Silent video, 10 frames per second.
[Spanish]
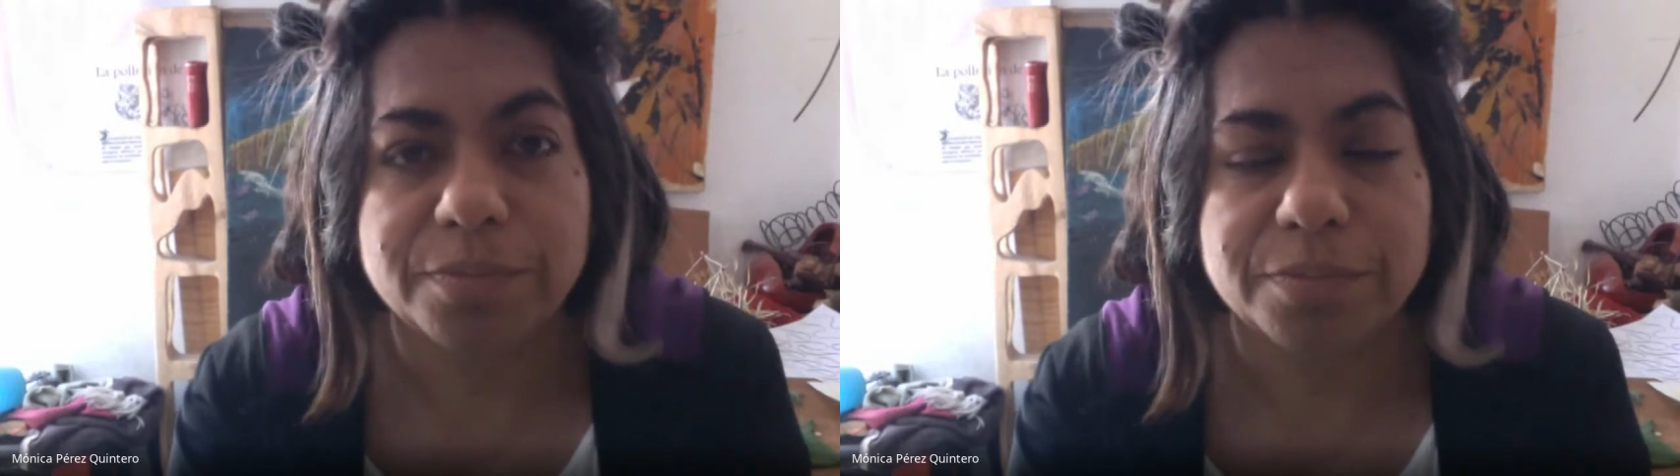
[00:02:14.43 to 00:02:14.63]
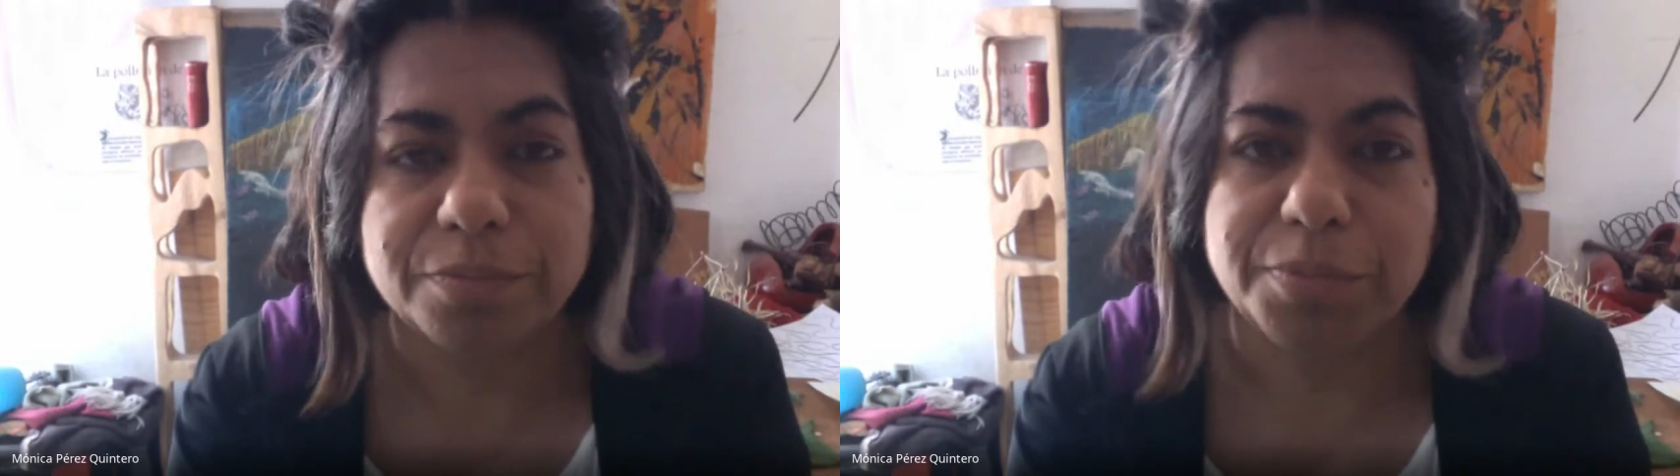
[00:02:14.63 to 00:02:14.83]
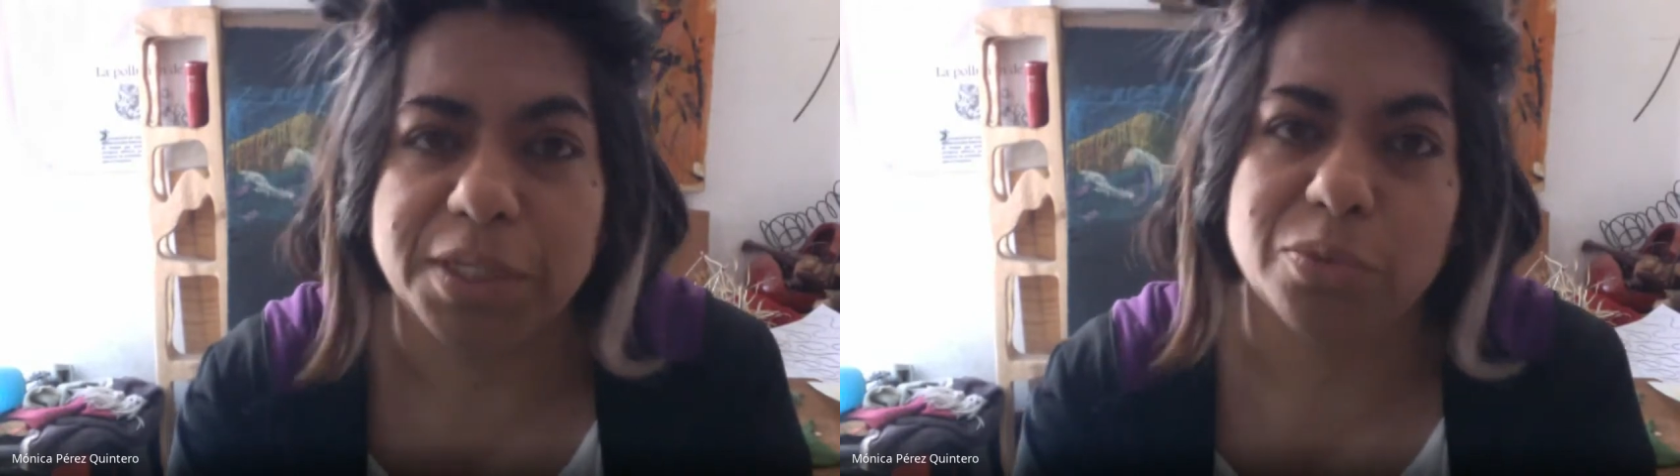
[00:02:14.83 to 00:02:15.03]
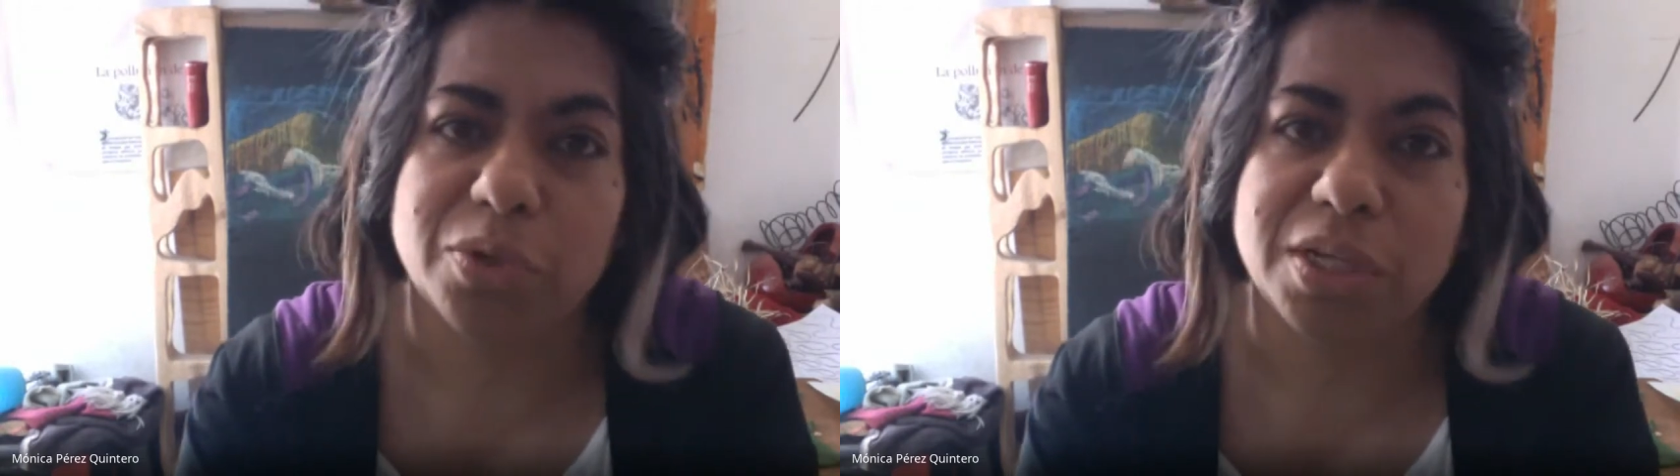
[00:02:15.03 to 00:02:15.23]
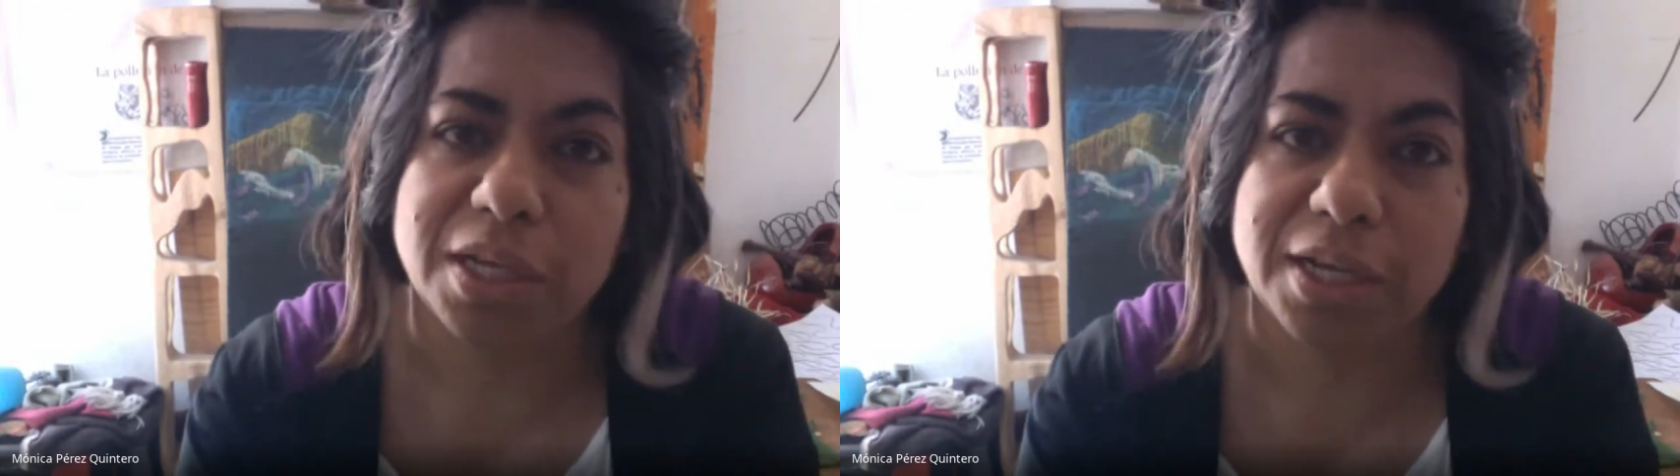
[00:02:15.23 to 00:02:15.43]
Pinturas
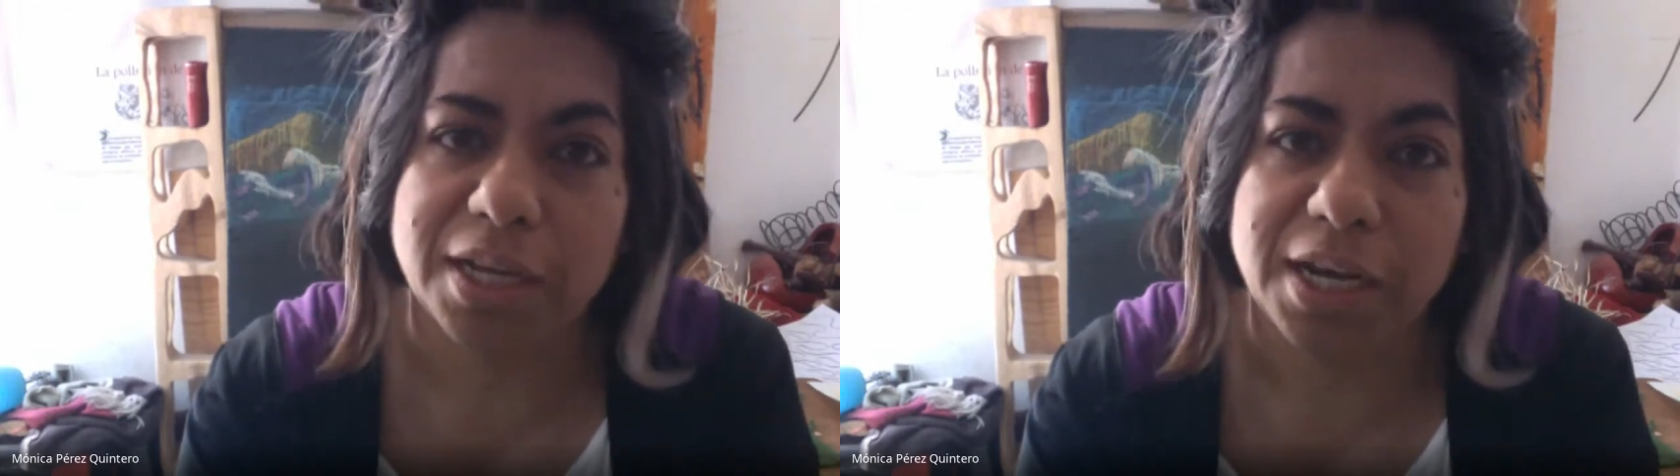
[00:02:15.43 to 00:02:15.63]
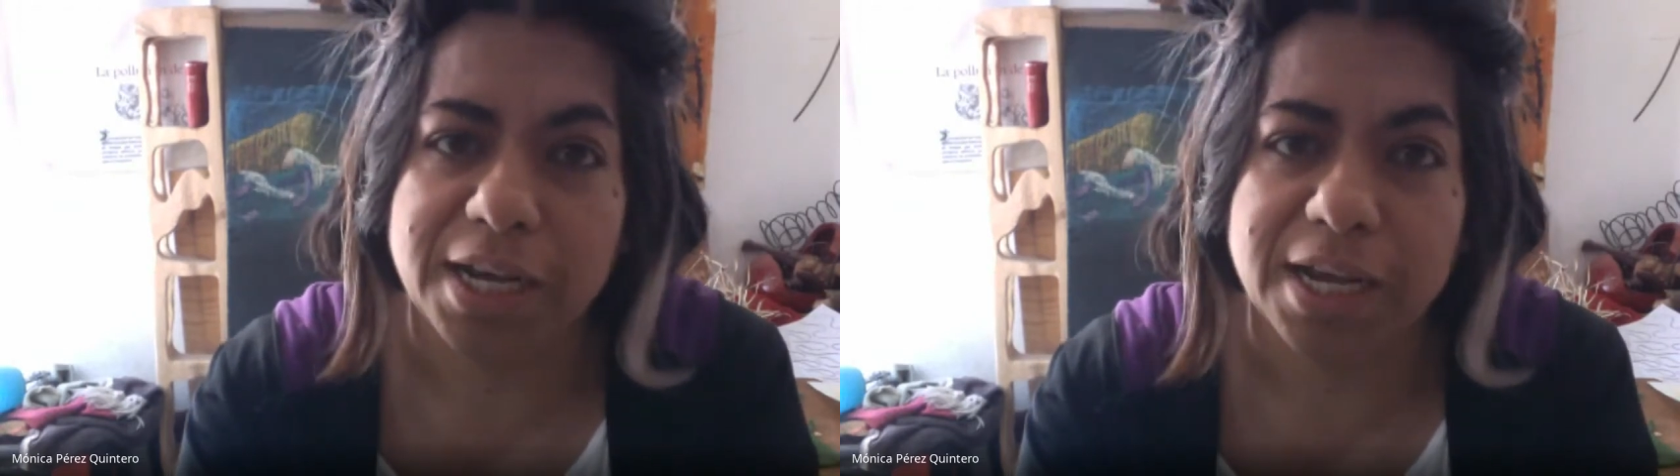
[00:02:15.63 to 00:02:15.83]
acrílicas